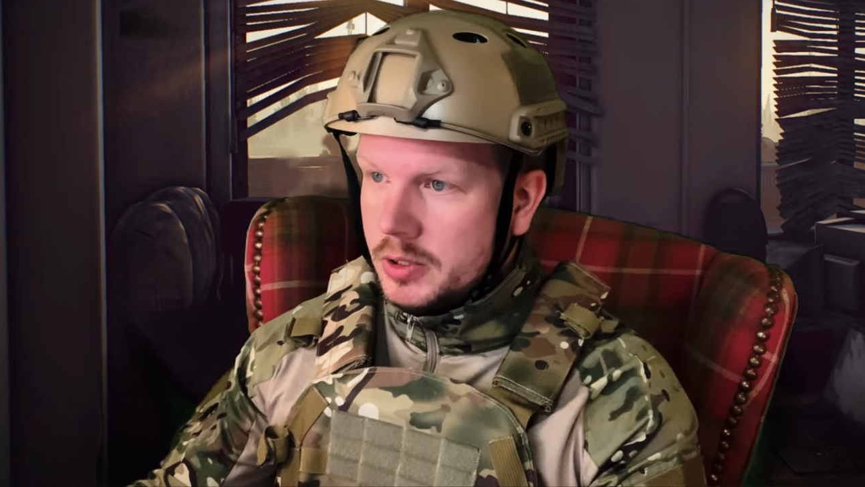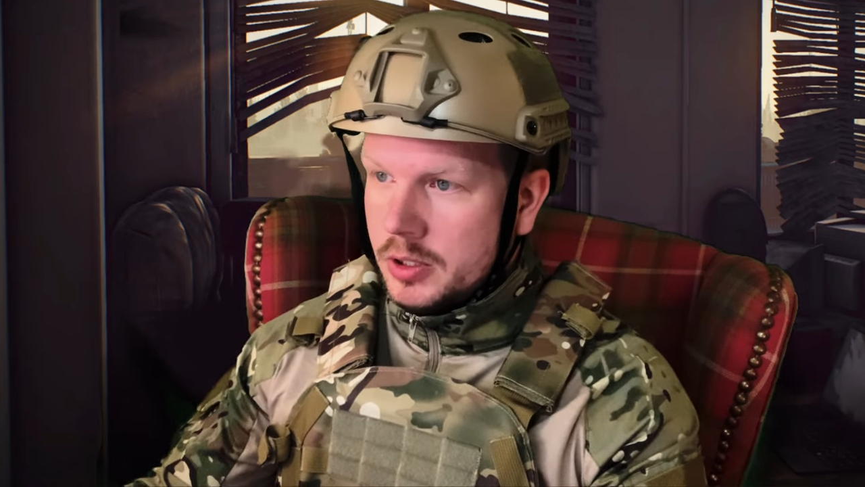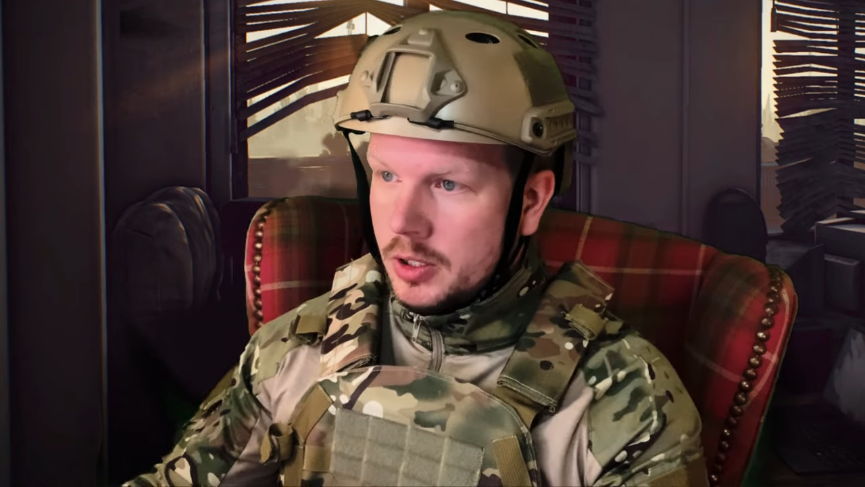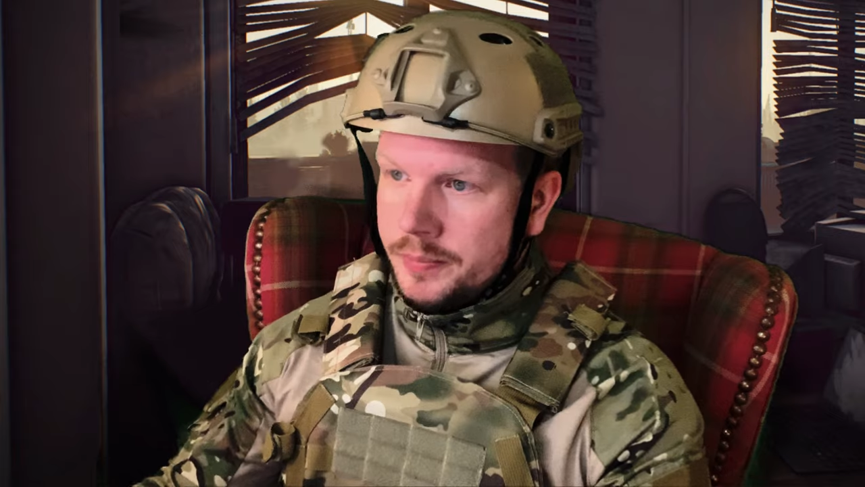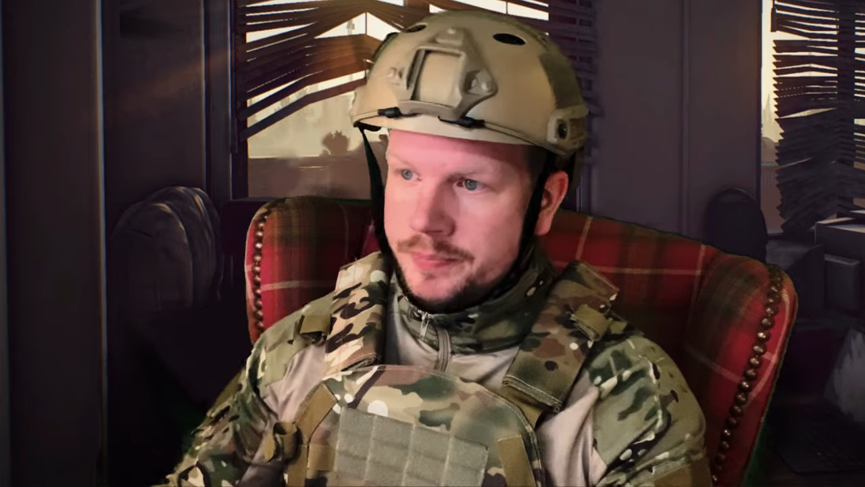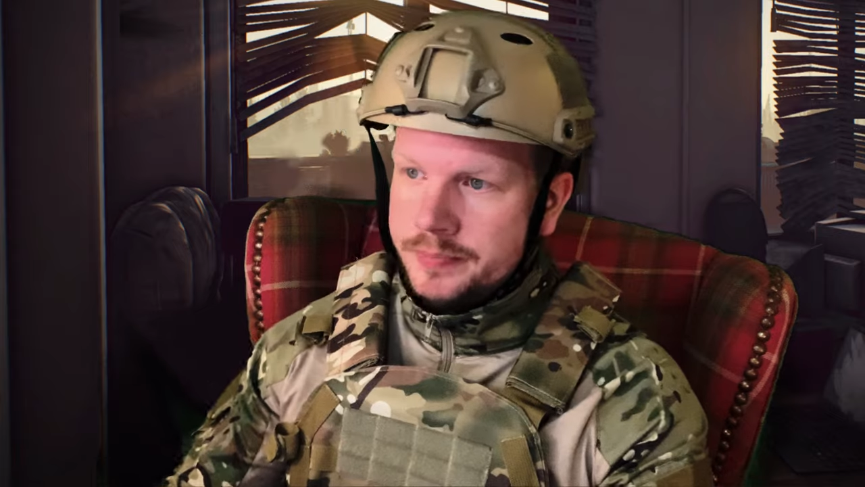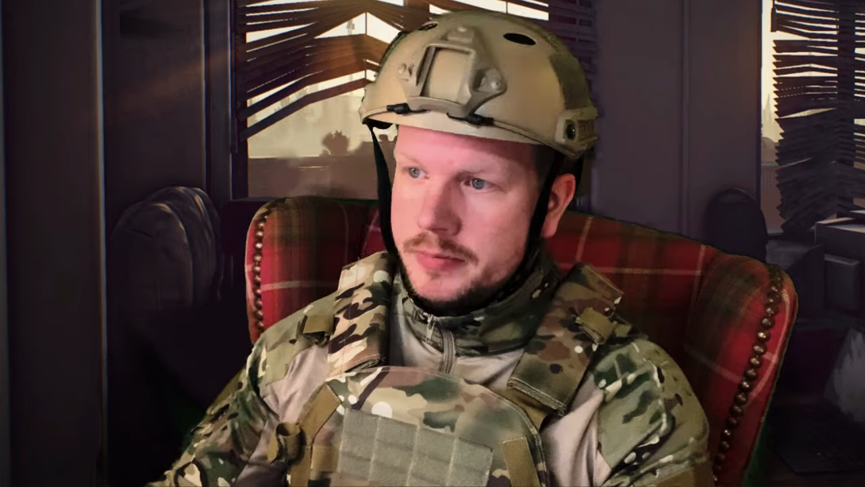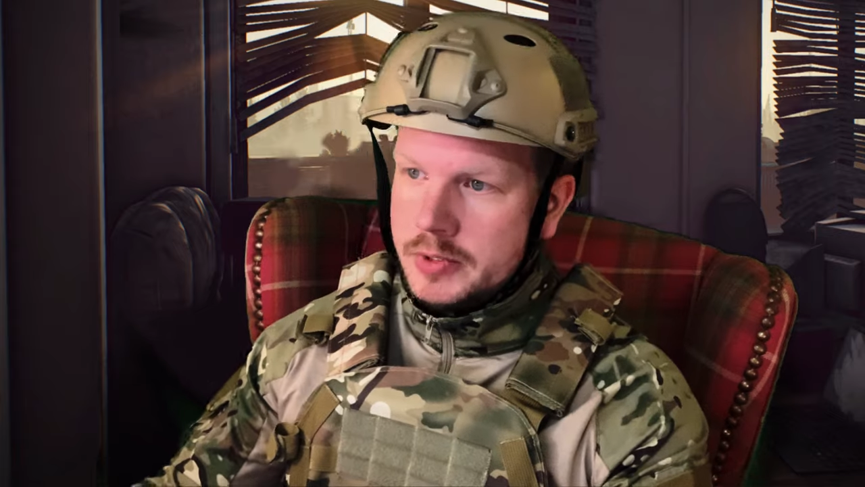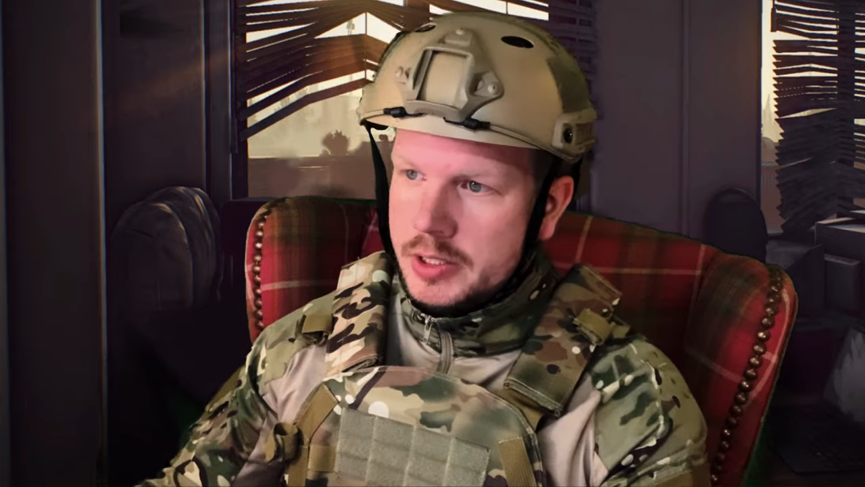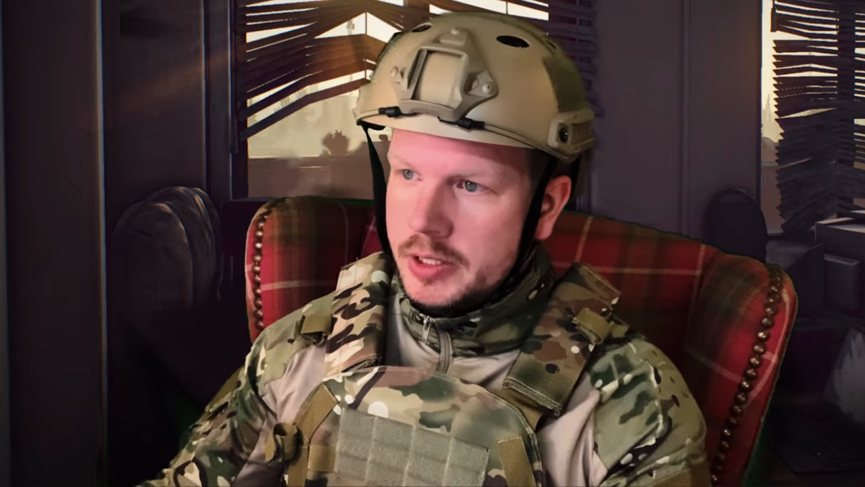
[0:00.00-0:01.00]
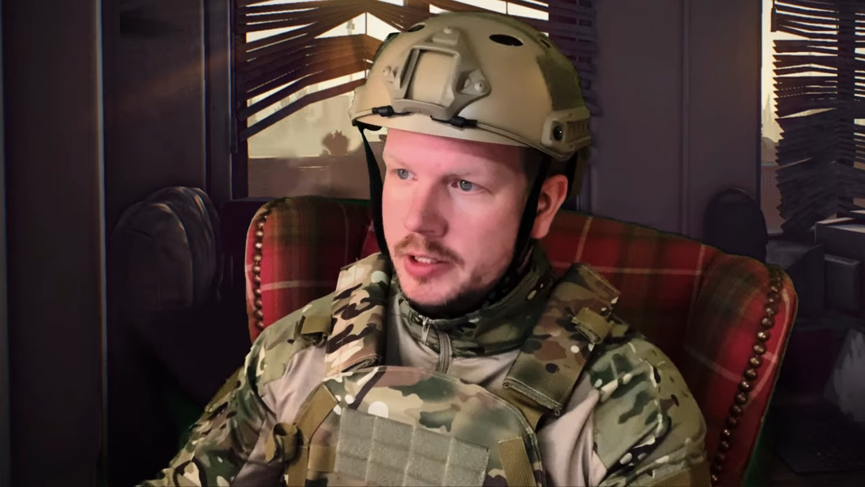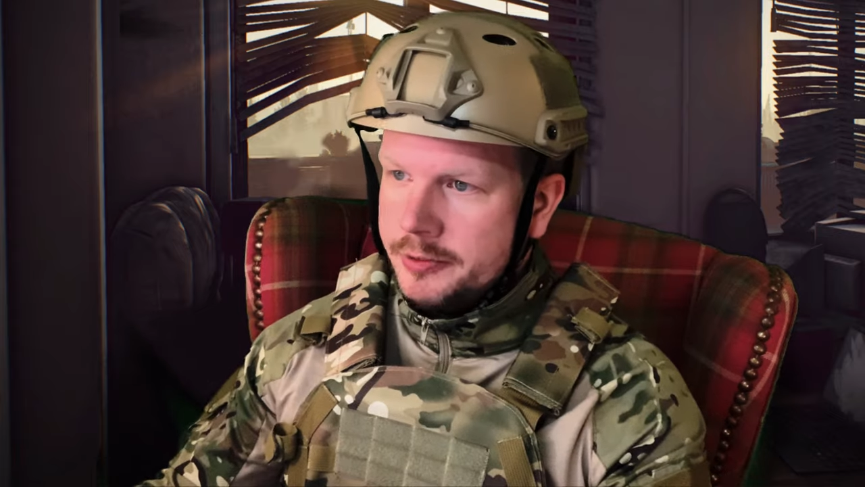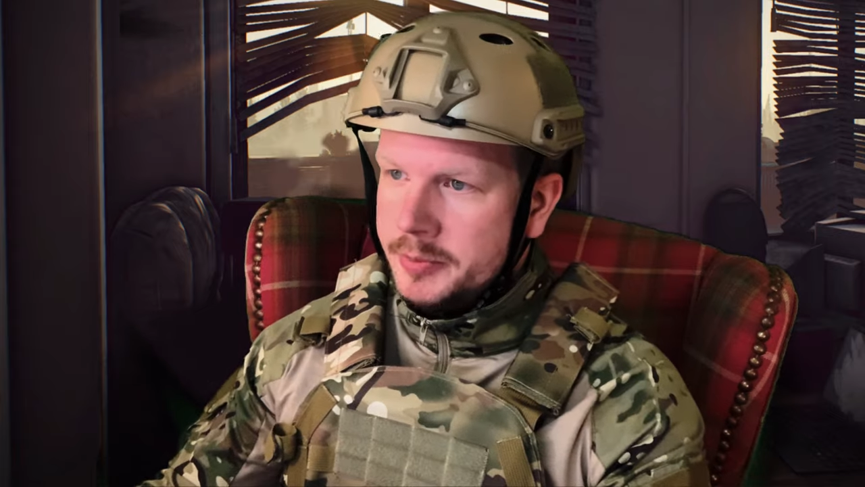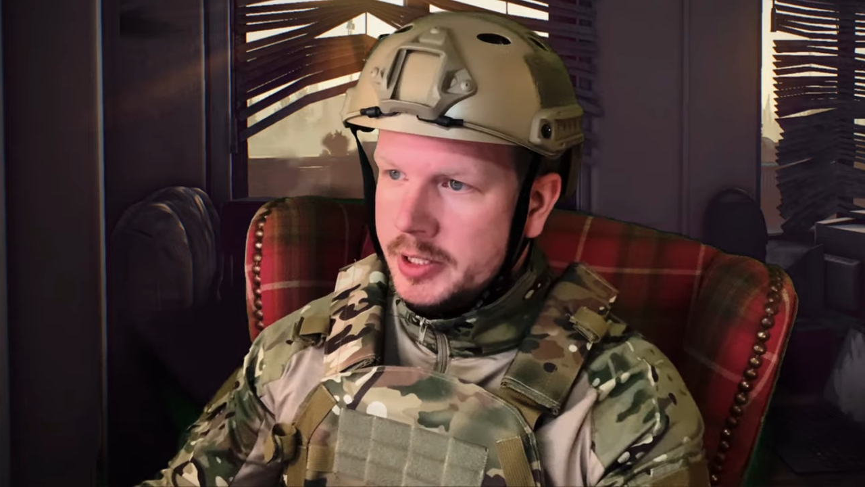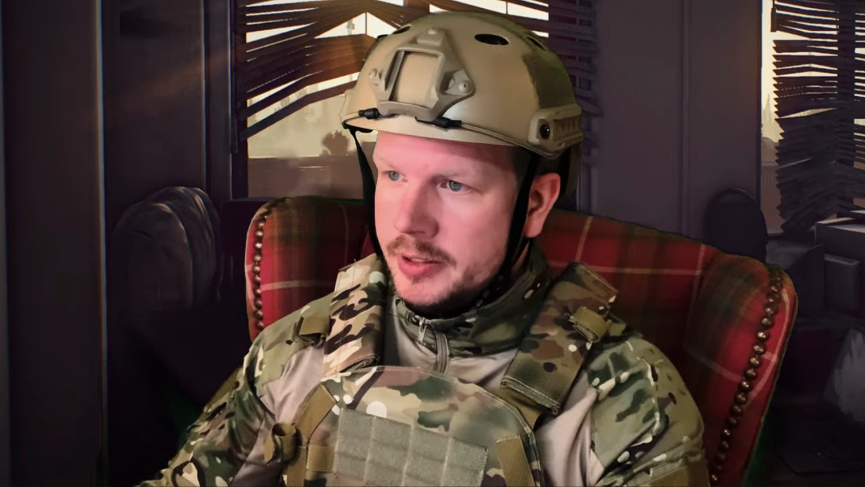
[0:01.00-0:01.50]
komm,
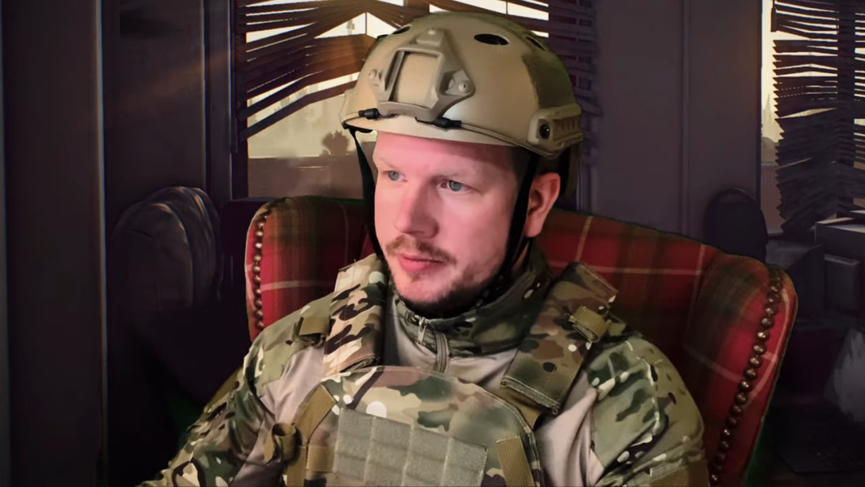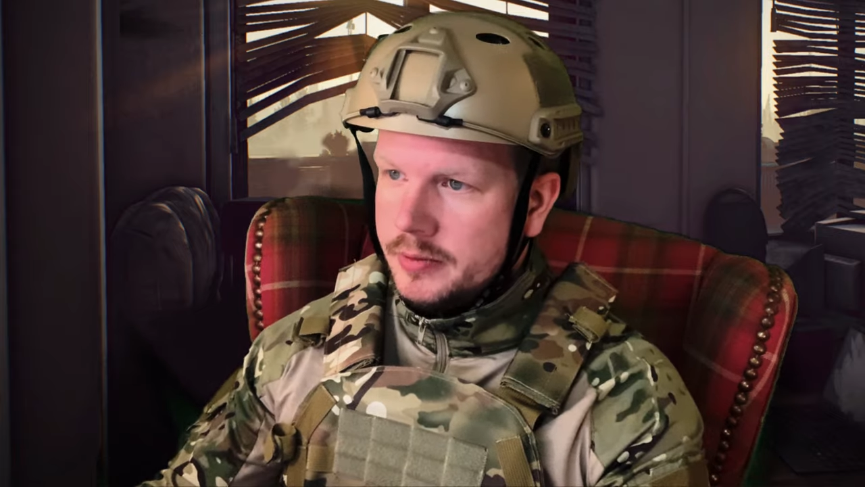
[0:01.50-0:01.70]
hilf mir.